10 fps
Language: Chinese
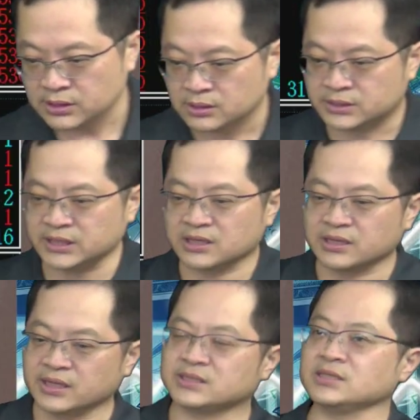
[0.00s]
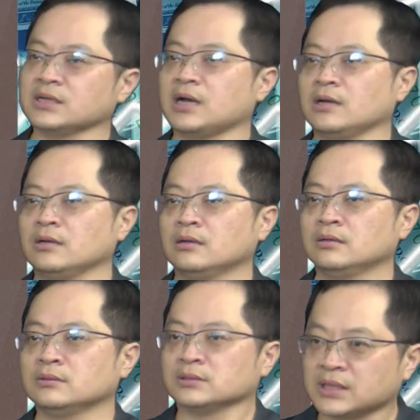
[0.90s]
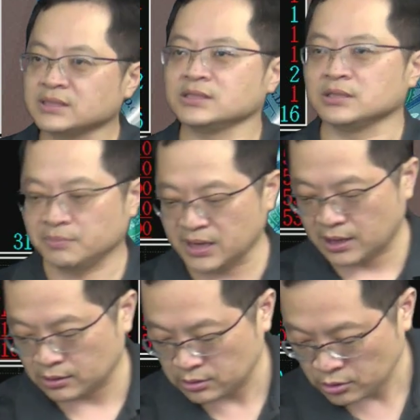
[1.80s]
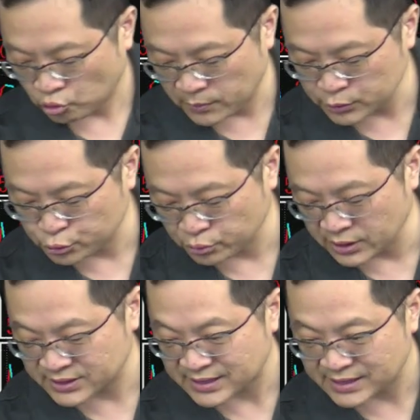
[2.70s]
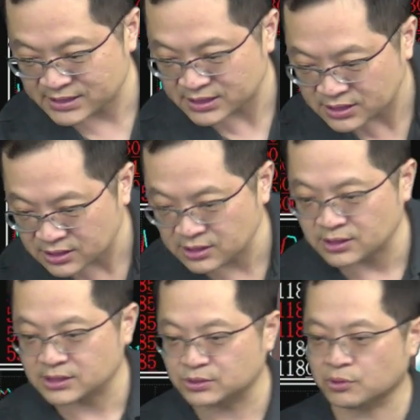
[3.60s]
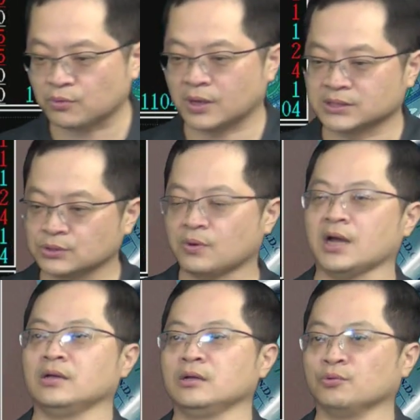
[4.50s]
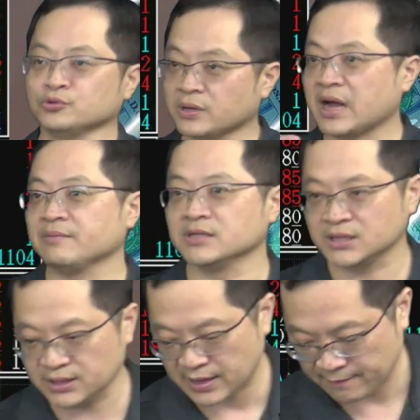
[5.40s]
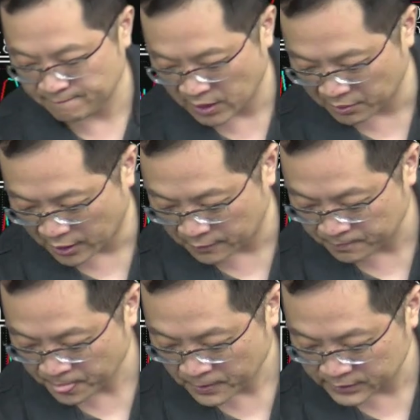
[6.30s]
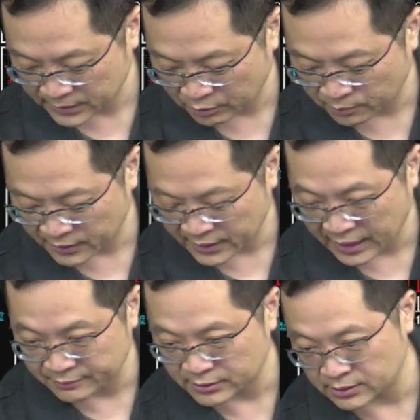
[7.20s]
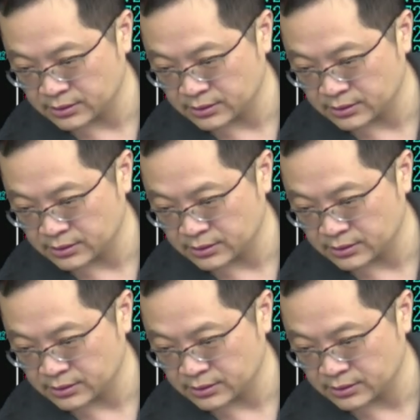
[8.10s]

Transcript: 细格也是啊。但是怎么样？我们除了三七一一的日月光之外，我就 cover 这一档，好不好？这一档我们也 cover 了。